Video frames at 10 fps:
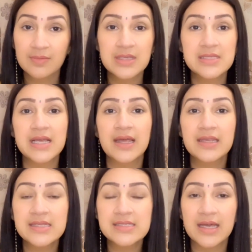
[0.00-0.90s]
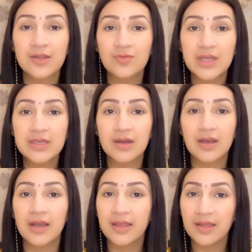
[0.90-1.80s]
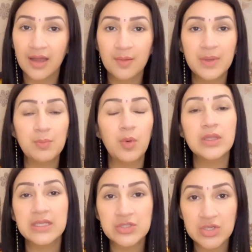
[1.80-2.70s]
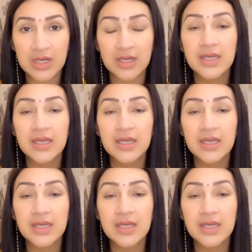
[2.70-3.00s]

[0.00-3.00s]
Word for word: कि सारे के सारे विघ्न हर लें हमें बहुत अच्छा